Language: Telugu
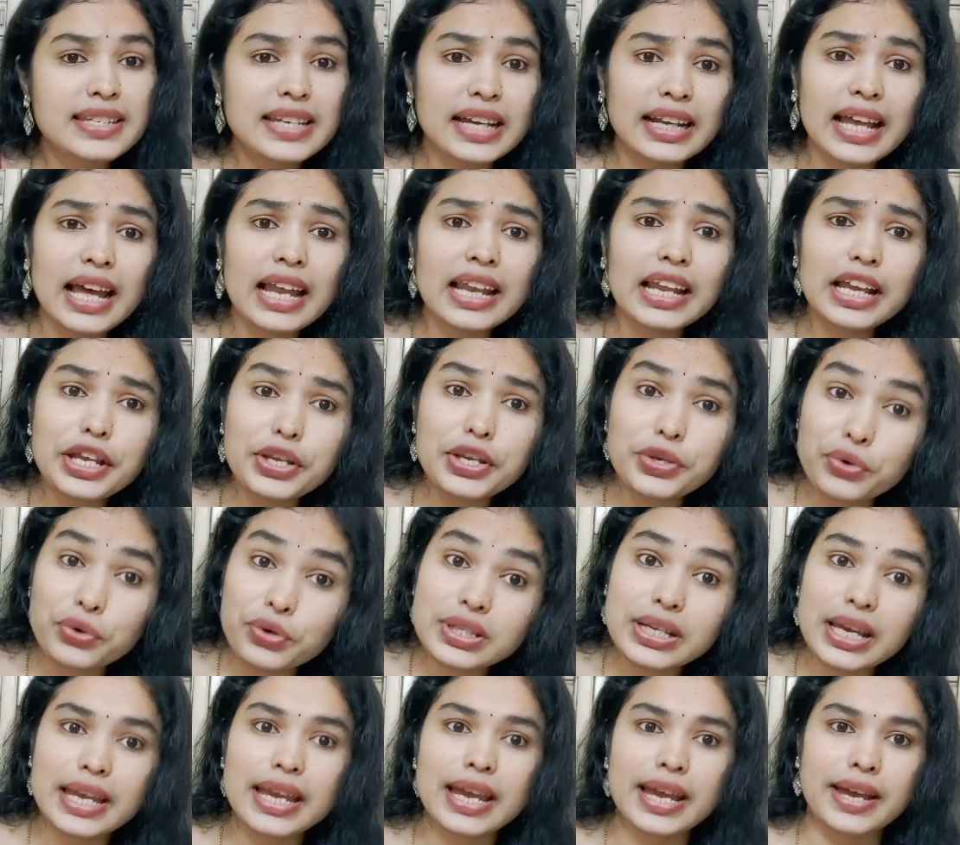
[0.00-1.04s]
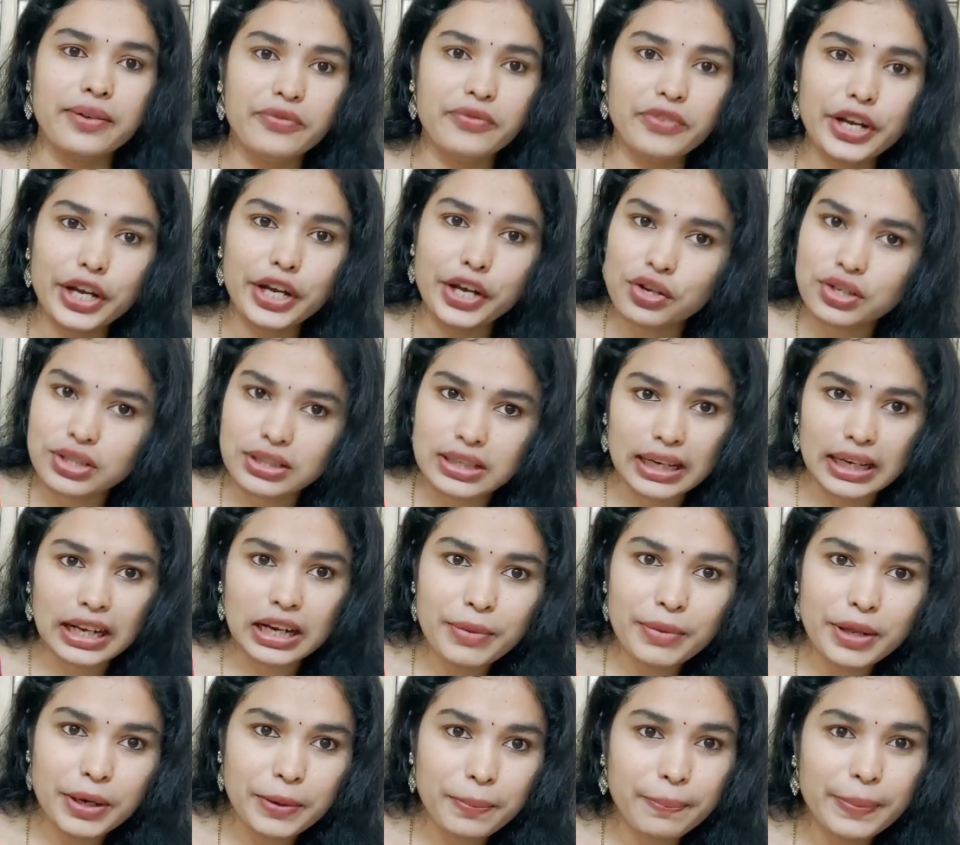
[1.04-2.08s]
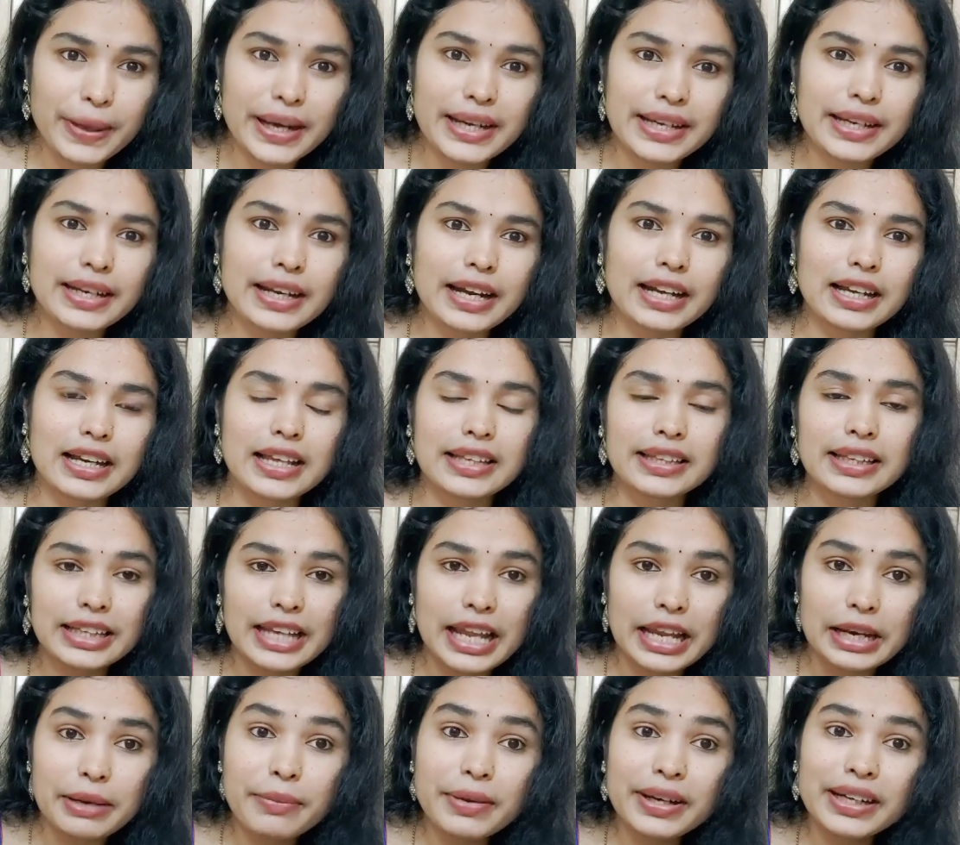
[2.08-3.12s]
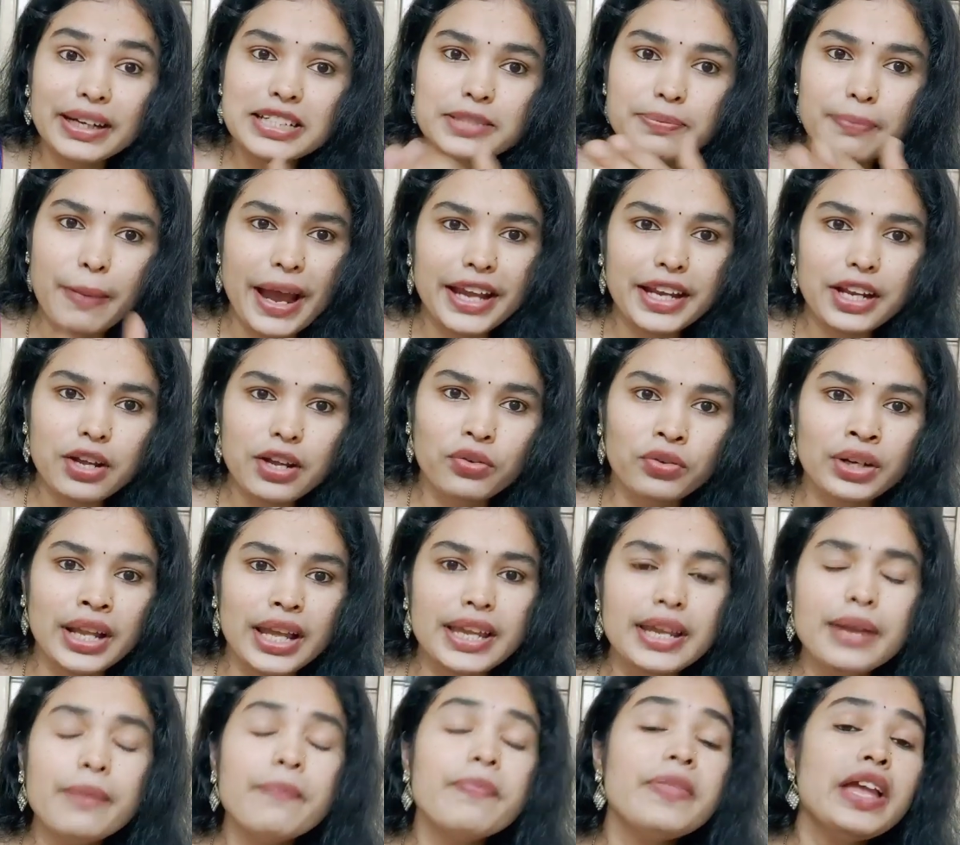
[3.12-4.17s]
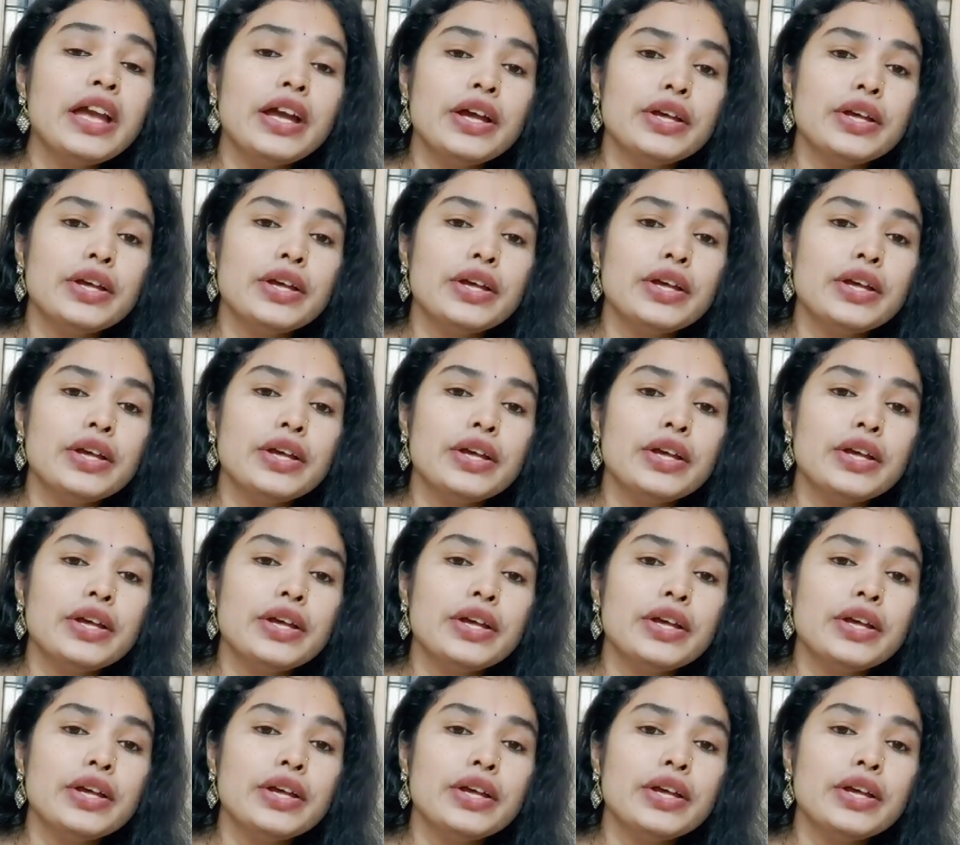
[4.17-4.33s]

జనాలకి యూజ్ అయ్యే వీడియోస్ కనుక మీరు పెట్టినట్లయితే టెన్ మినిట్స్ పైన ఉండేవి